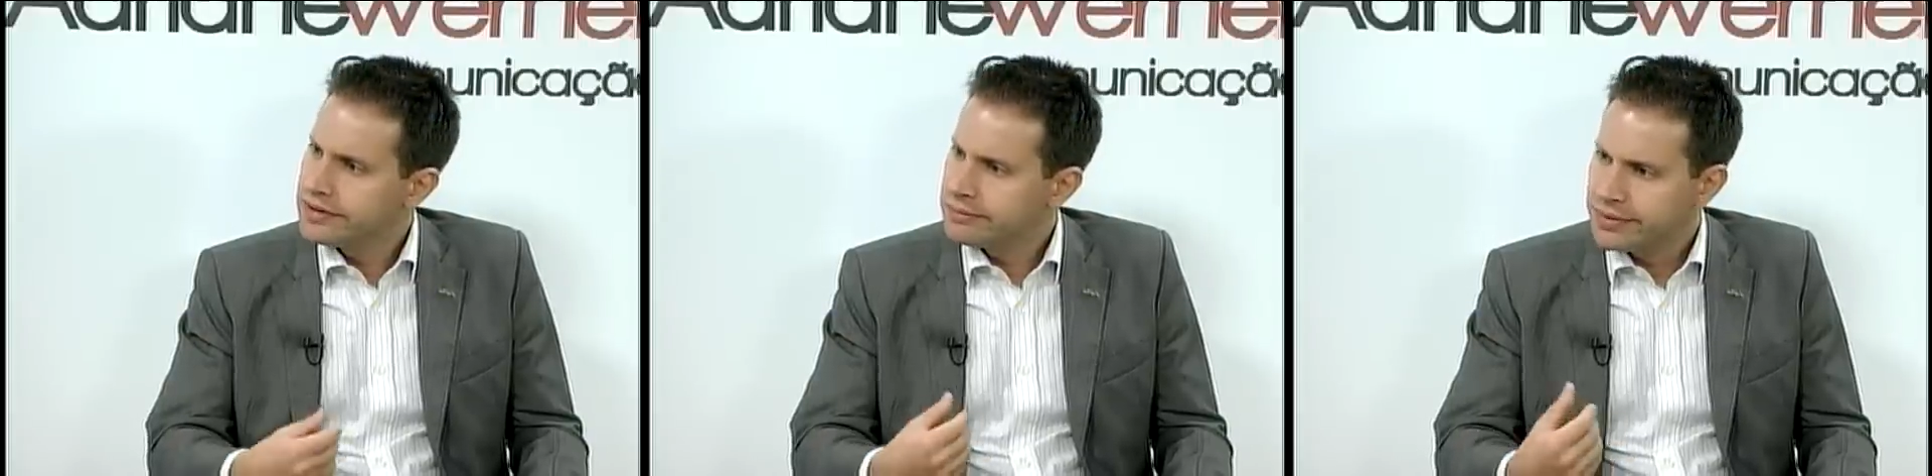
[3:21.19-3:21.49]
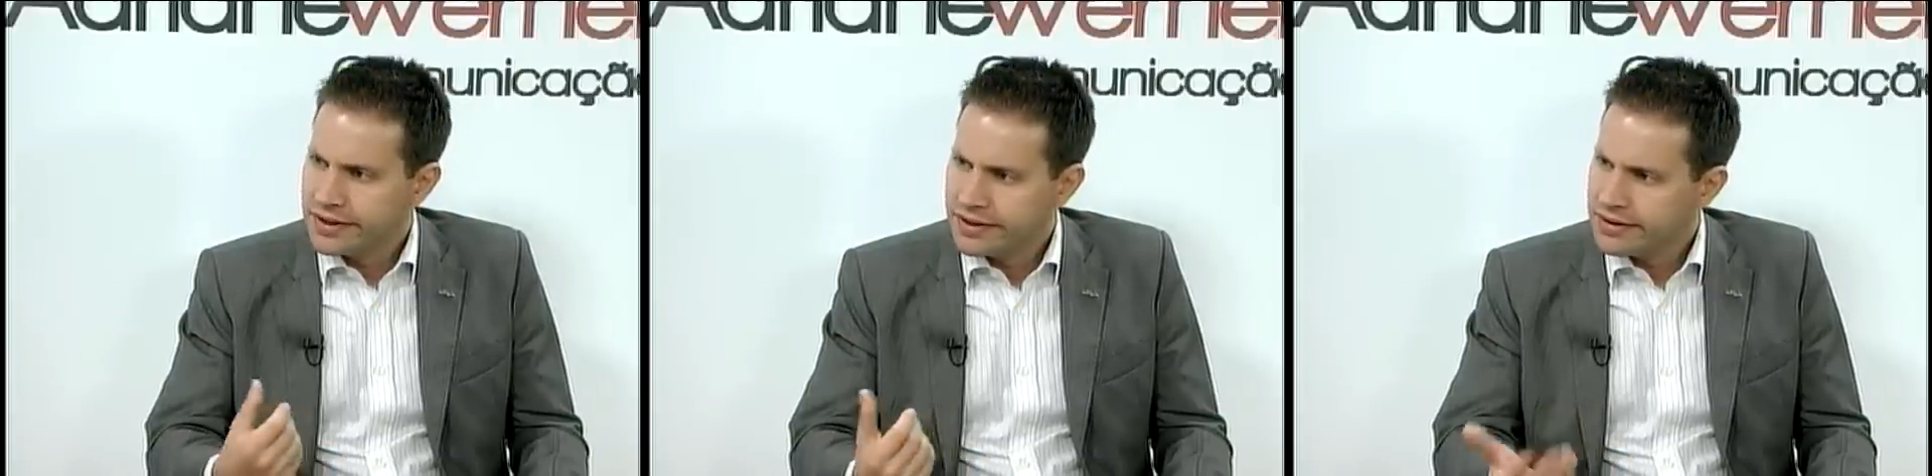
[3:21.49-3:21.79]

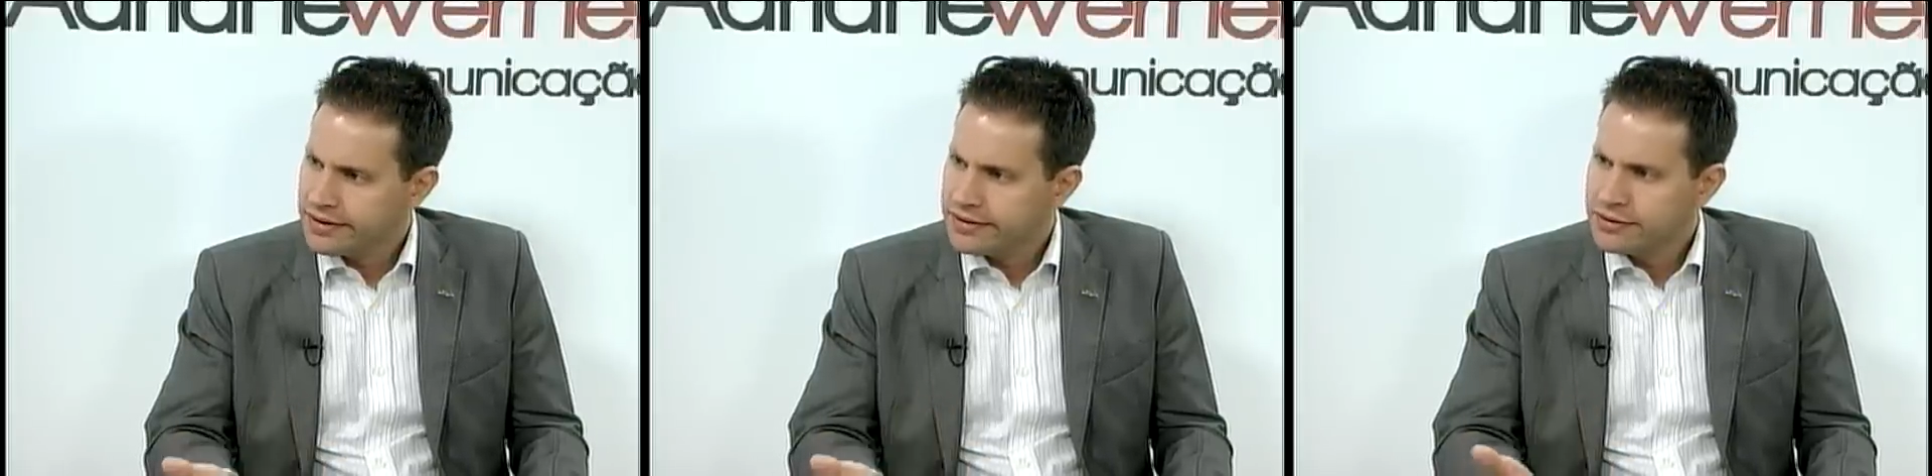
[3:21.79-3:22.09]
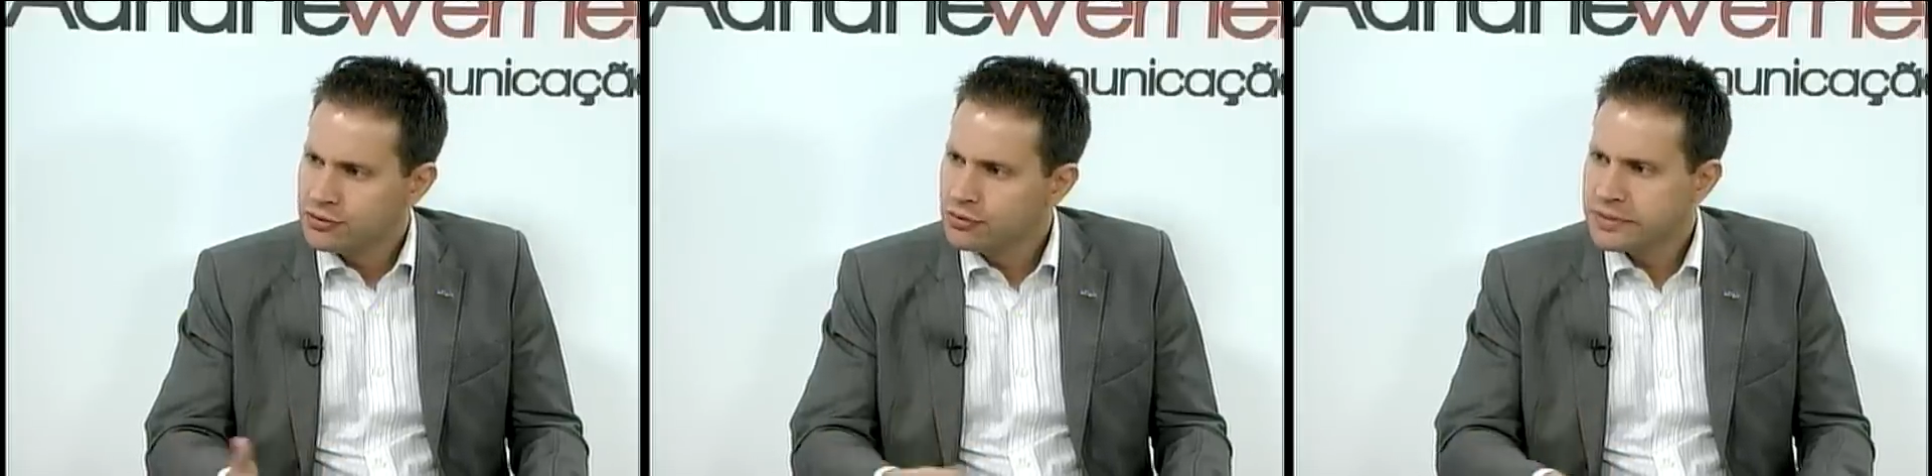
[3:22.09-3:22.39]
para
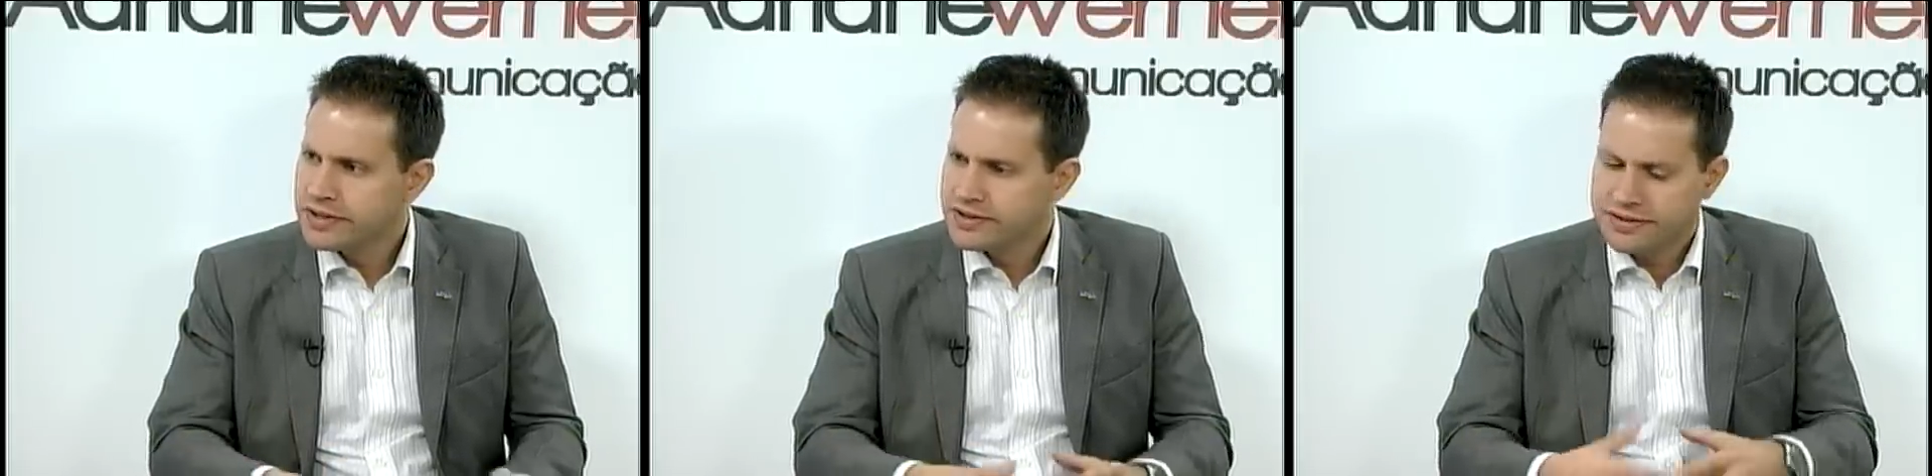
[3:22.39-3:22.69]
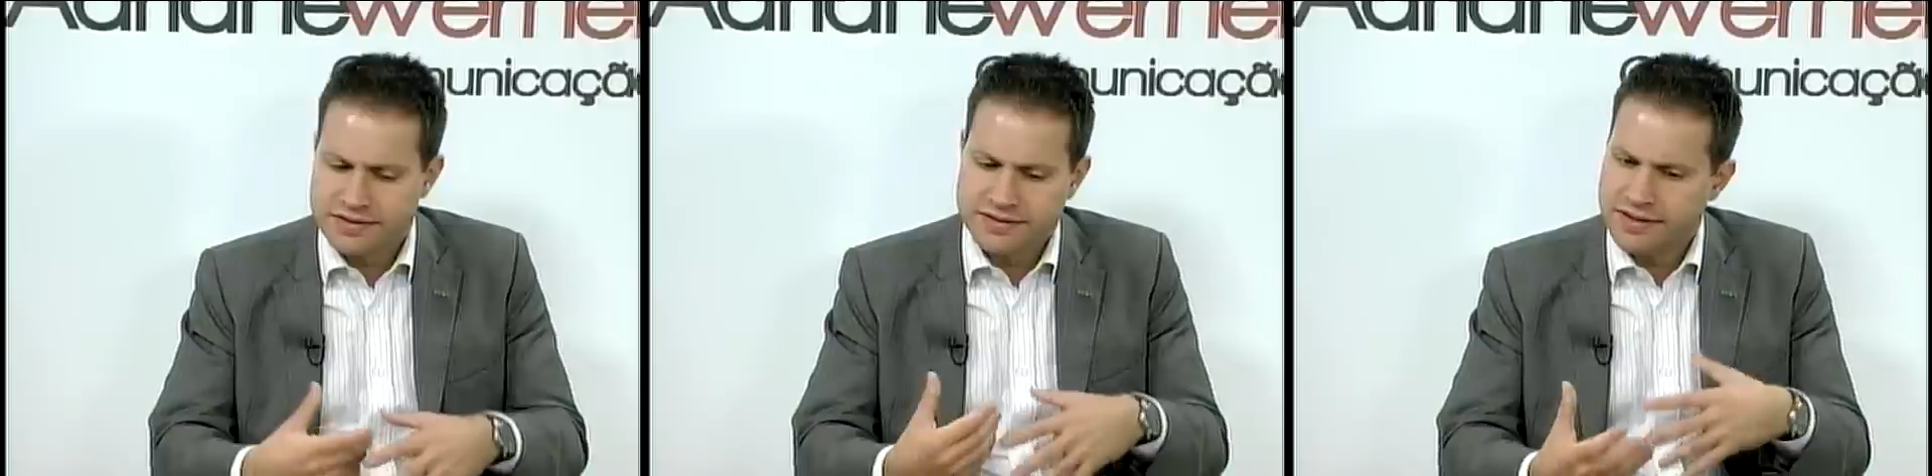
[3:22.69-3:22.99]

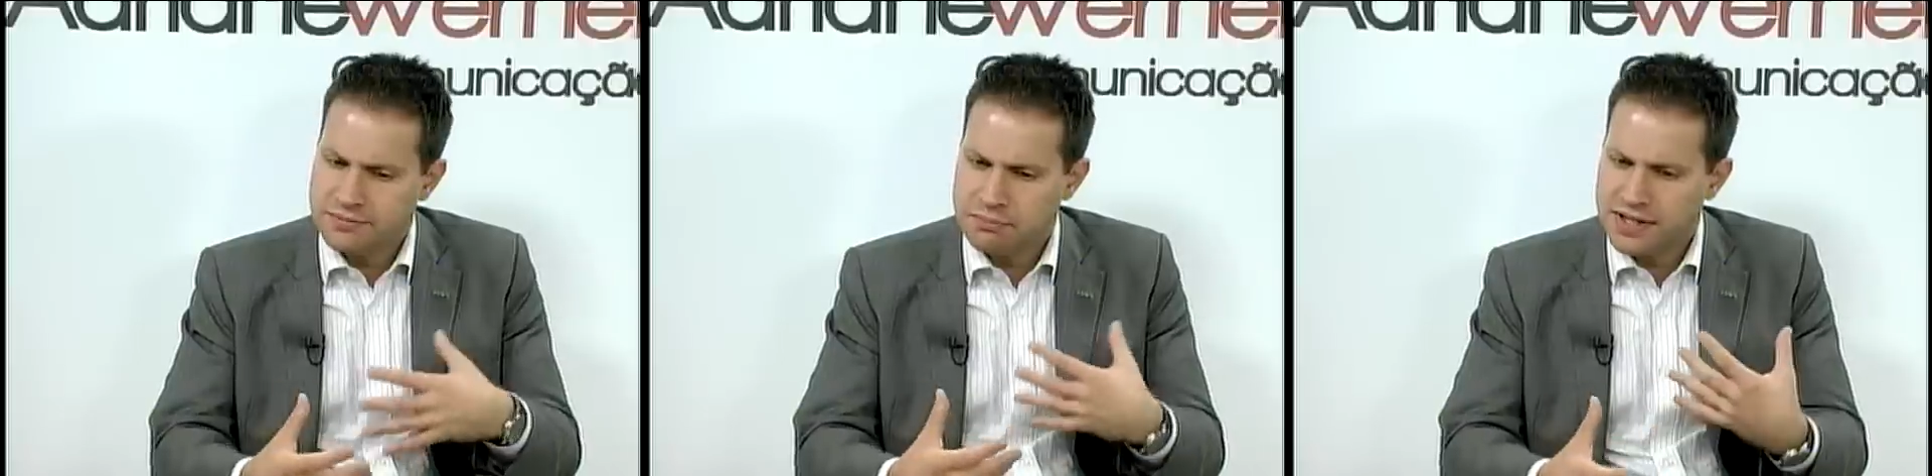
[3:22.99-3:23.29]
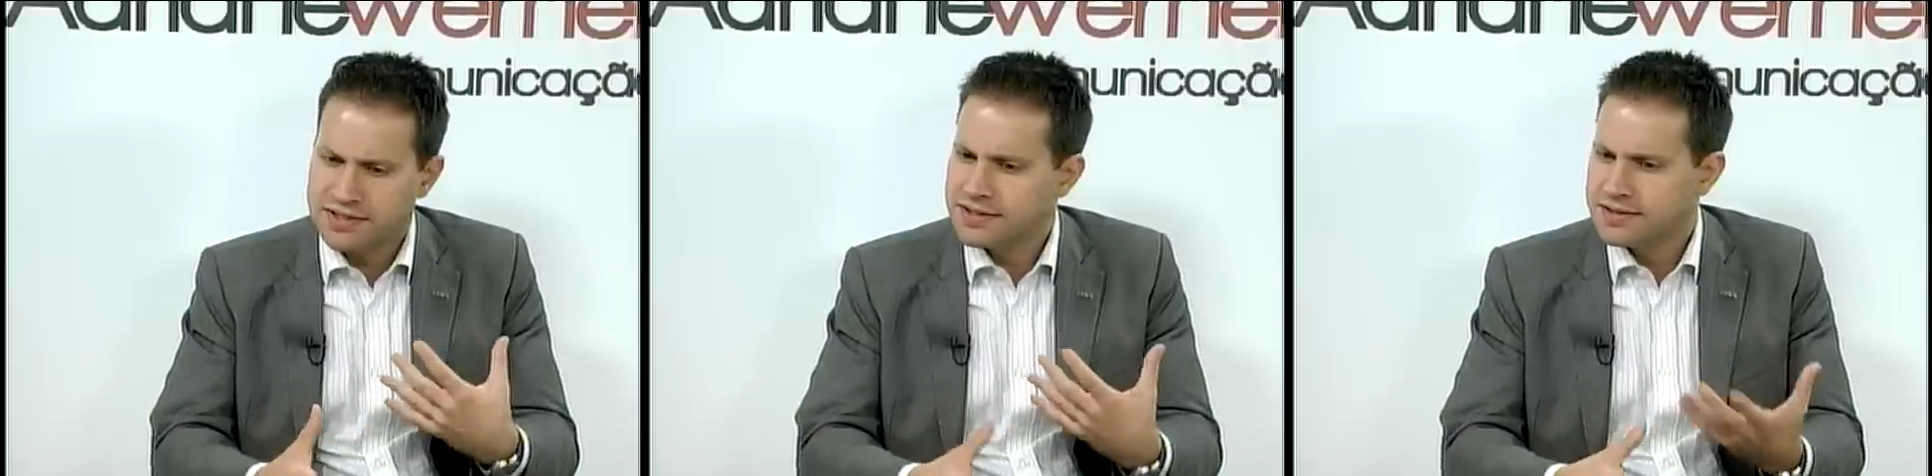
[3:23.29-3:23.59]
inúmeras
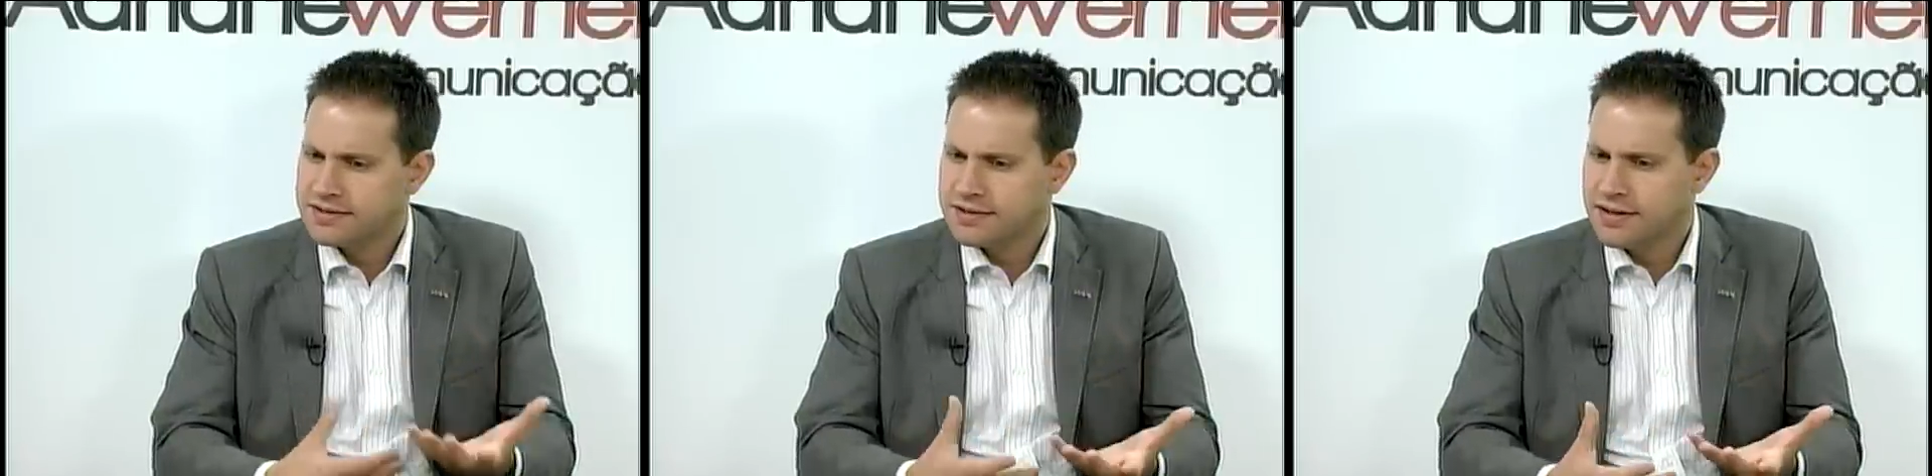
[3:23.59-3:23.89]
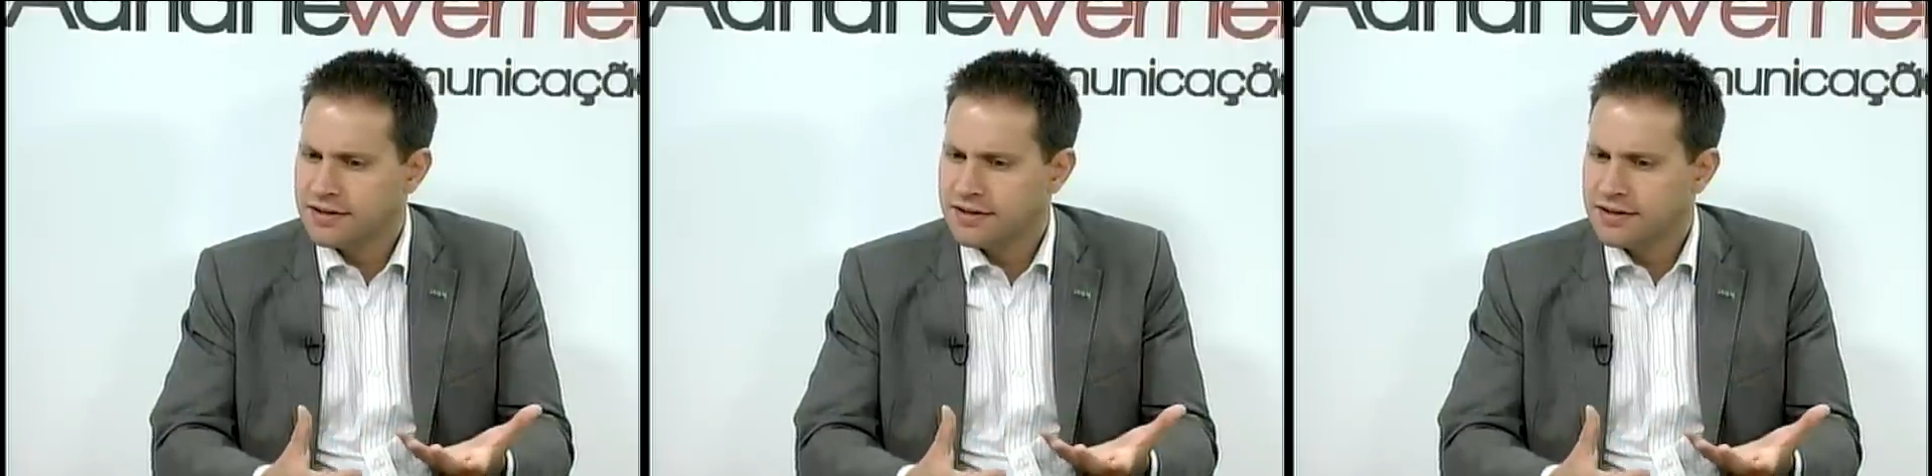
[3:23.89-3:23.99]
empresas eh,